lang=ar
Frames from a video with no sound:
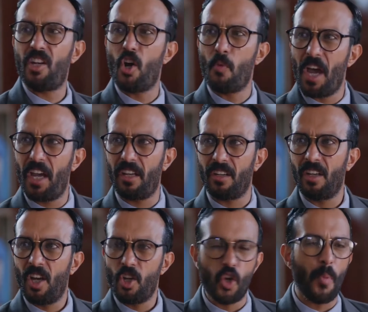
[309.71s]
اديني
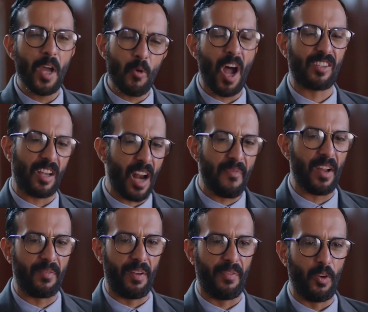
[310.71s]
يومين يومين
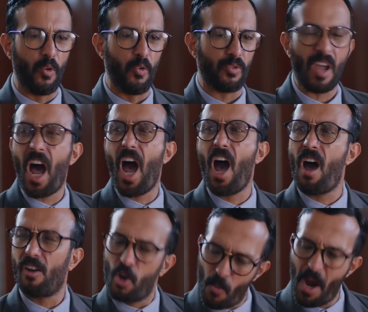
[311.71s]
وهتصرف لك في الفلوس
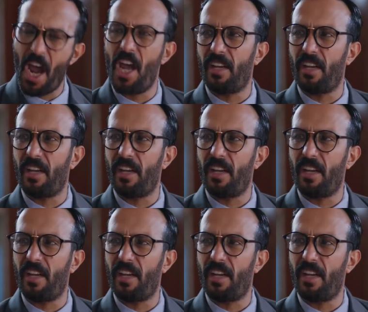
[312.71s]
اه